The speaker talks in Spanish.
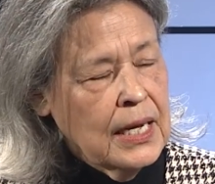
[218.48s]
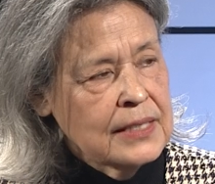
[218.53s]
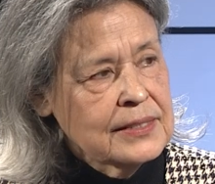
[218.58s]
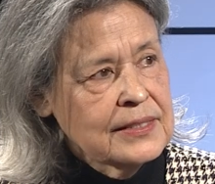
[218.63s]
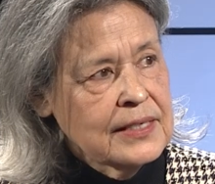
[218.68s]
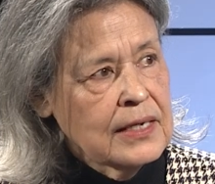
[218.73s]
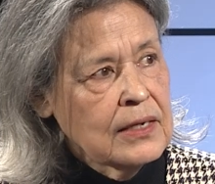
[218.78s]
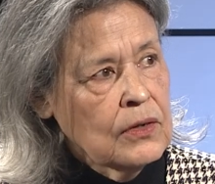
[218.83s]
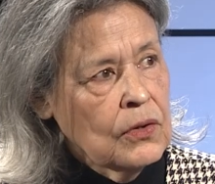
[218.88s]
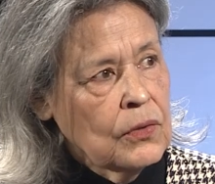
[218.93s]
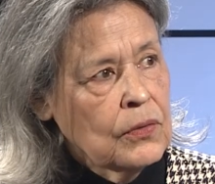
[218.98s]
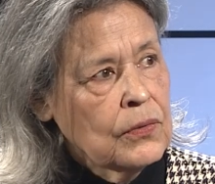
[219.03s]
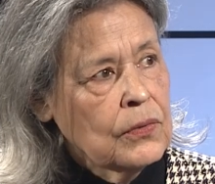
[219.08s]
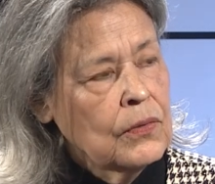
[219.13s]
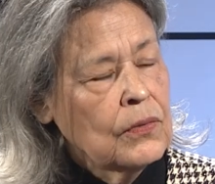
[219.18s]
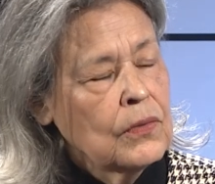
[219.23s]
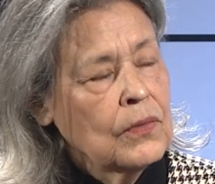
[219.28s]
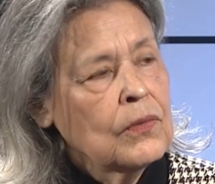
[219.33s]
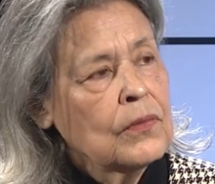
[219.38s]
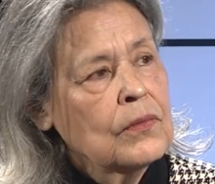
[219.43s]
hacerlo.
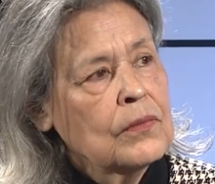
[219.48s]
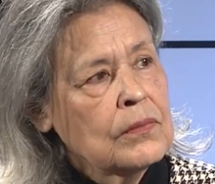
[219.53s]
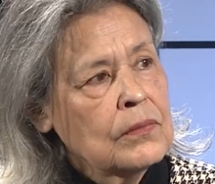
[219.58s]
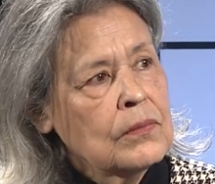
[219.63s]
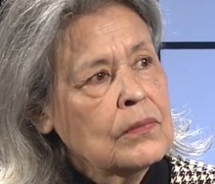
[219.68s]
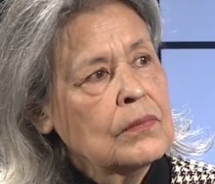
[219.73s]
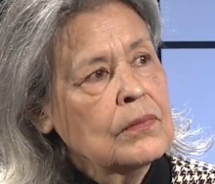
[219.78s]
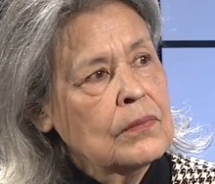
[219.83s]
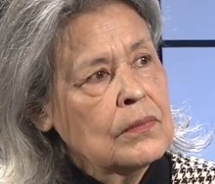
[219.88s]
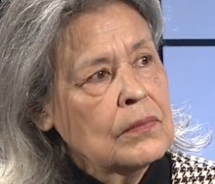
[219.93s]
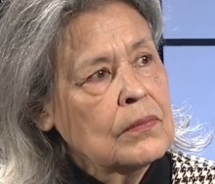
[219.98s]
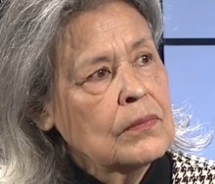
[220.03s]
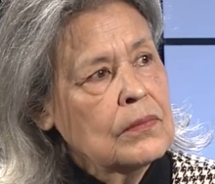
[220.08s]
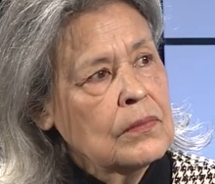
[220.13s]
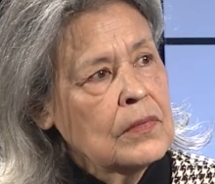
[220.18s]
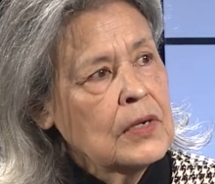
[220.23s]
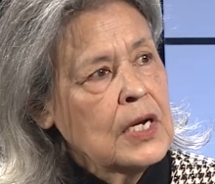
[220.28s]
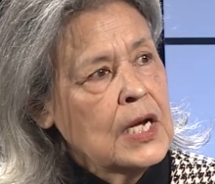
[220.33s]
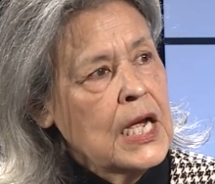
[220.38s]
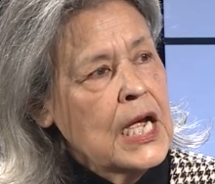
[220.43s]
Sí.
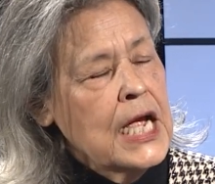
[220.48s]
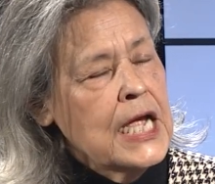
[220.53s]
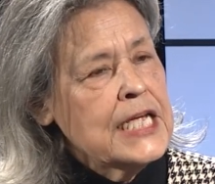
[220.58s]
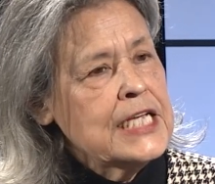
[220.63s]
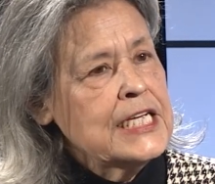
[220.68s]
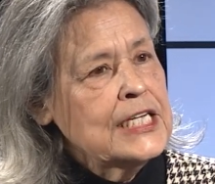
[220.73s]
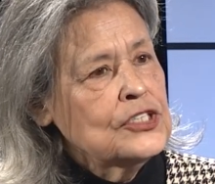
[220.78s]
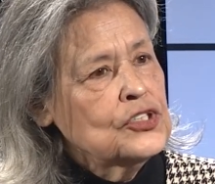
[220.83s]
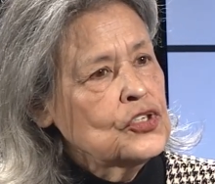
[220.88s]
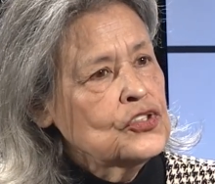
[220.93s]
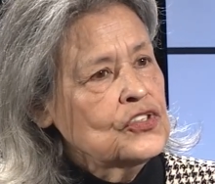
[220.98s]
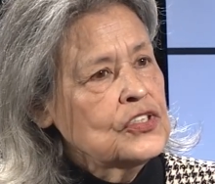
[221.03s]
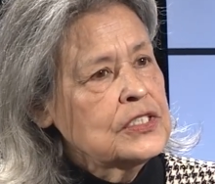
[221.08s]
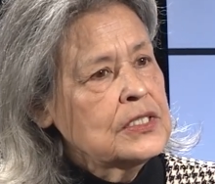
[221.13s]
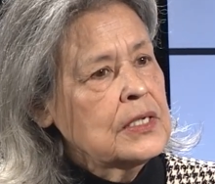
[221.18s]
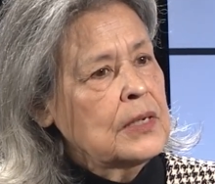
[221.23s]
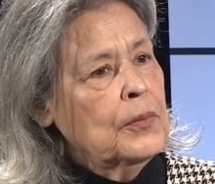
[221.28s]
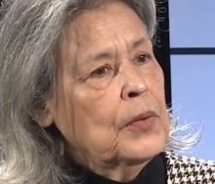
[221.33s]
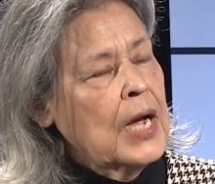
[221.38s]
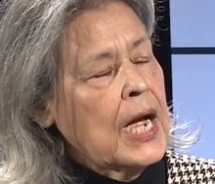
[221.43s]
Y
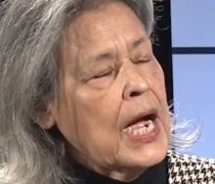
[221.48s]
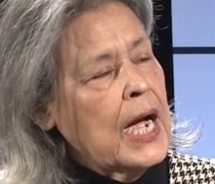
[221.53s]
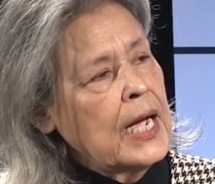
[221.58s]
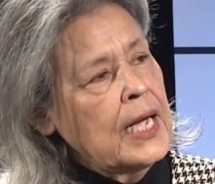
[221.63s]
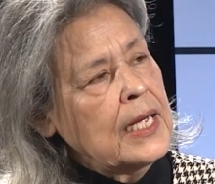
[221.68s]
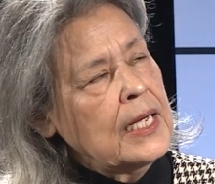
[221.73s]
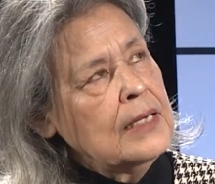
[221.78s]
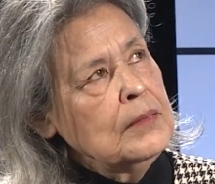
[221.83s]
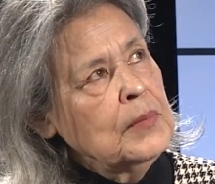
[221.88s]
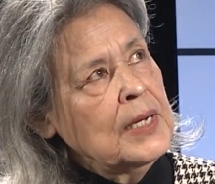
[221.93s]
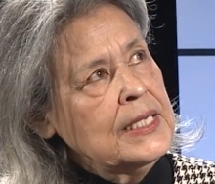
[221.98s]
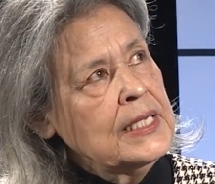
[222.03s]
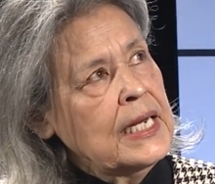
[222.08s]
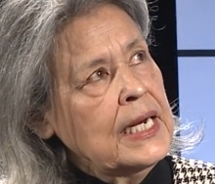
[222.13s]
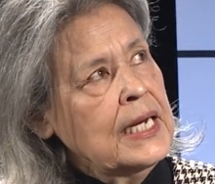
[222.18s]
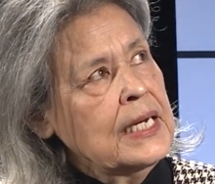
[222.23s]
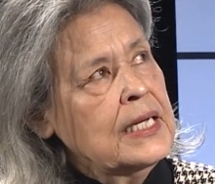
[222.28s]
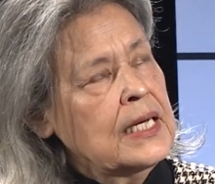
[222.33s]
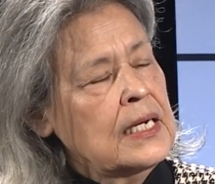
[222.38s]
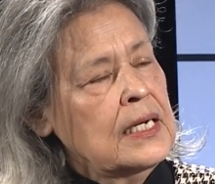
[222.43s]
entonces hay
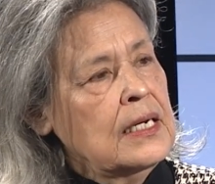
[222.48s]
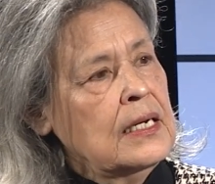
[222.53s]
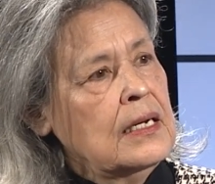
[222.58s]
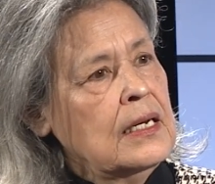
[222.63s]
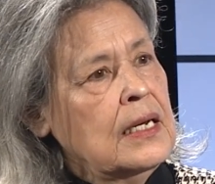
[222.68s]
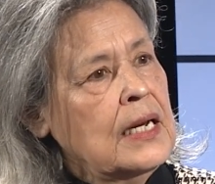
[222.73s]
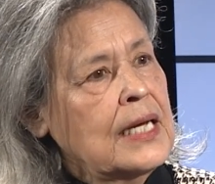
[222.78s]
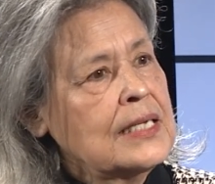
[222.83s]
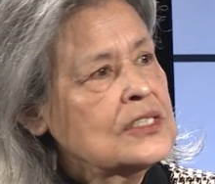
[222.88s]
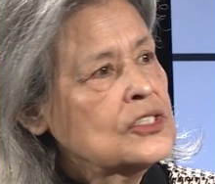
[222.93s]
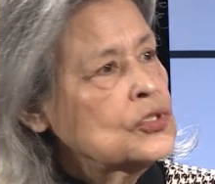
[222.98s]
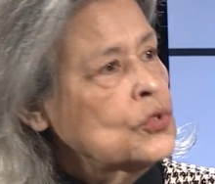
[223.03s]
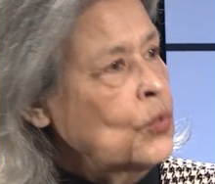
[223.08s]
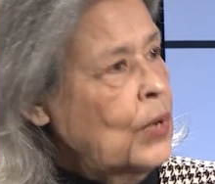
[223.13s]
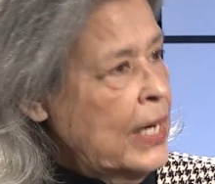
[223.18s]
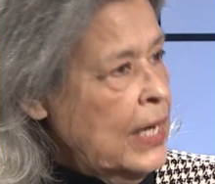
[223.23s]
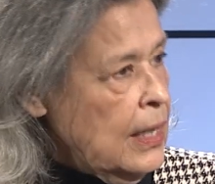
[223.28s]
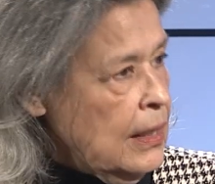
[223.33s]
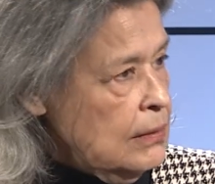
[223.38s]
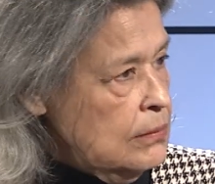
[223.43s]
manera en que la
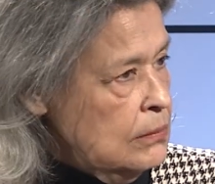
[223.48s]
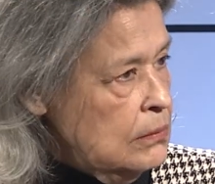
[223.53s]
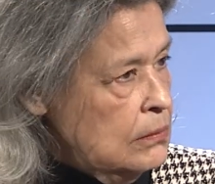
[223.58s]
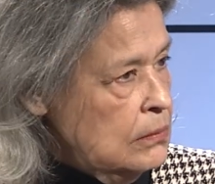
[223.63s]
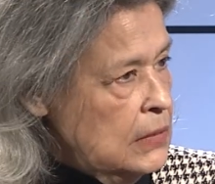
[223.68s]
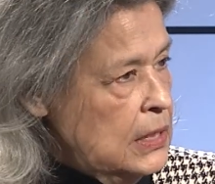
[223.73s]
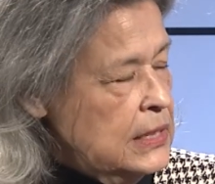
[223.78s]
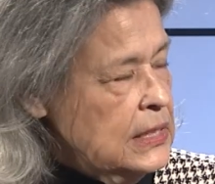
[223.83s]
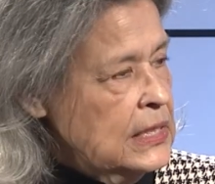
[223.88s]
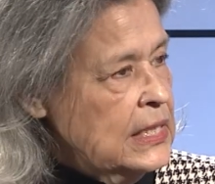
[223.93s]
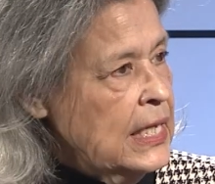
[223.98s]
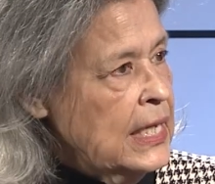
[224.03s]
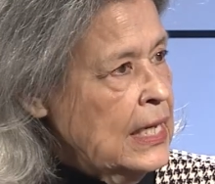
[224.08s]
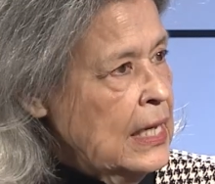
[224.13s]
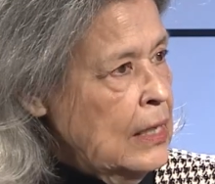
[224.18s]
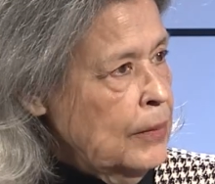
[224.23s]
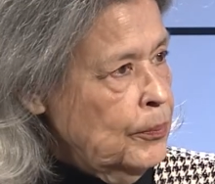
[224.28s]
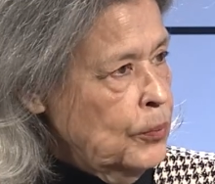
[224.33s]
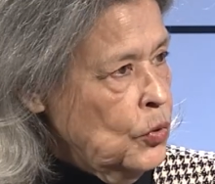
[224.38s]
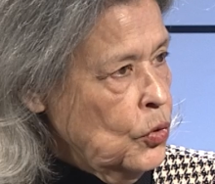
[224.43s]
escuela que
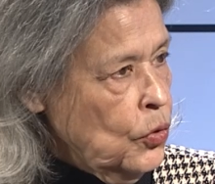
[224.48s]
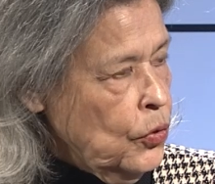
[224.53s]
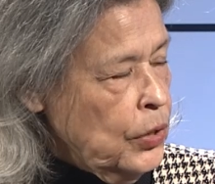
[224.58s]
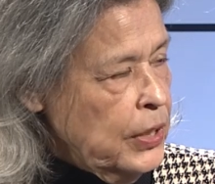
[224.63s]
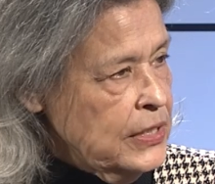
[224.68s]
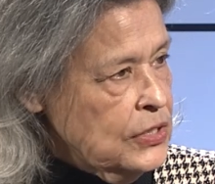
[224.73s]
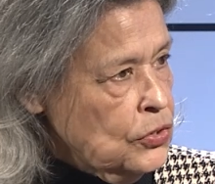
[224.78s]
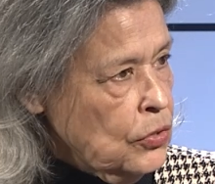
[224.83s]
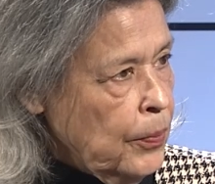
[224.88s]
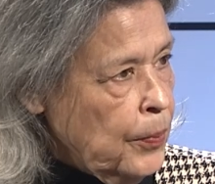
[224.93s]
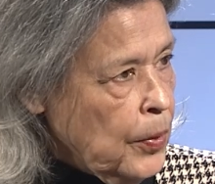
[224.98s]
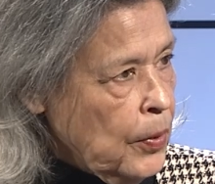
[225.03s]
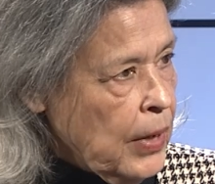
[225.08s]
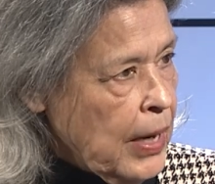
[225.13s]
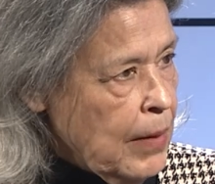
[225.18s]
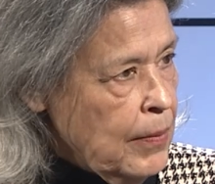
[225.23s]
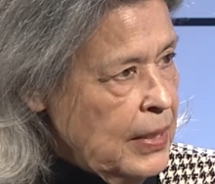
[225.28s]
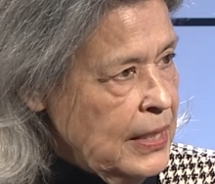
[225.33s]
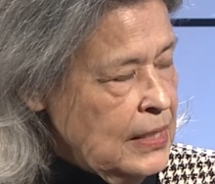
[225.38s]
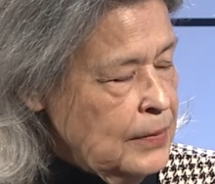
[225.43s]
tiene los, estos
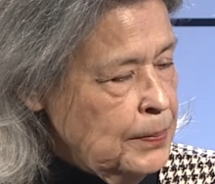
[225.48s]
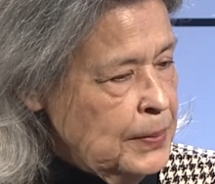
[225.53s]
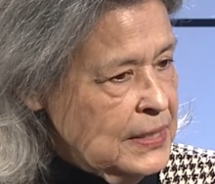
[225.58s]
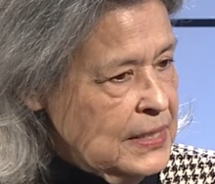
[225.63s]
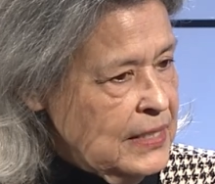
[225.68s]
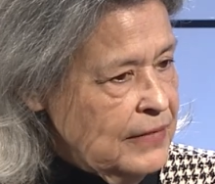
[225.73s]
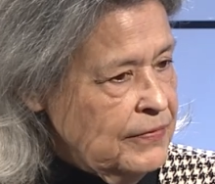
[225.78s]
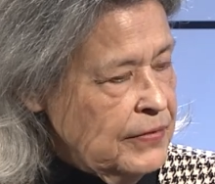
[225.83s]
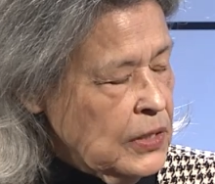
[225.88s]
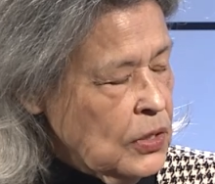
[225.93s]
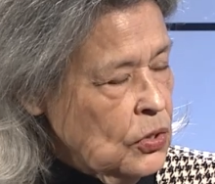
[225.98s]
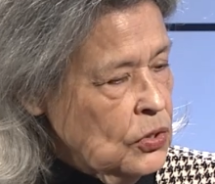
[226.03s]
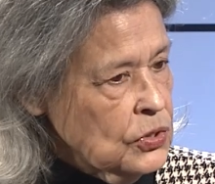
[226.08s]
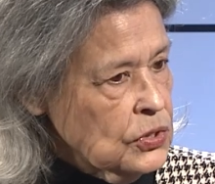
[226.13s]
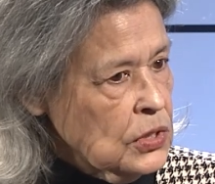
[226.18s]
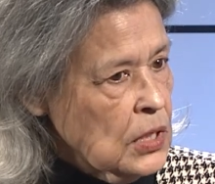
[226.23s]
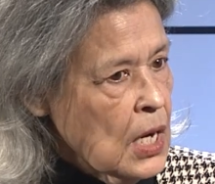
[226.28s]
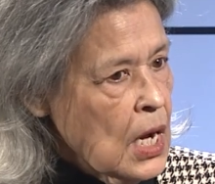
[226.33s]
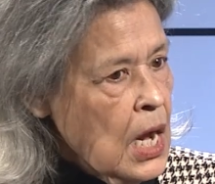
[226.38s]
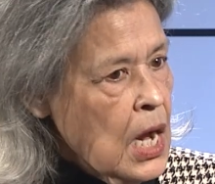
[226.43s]
programas
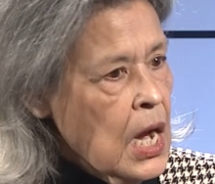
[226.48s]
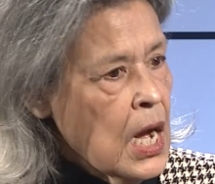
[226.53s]
específicos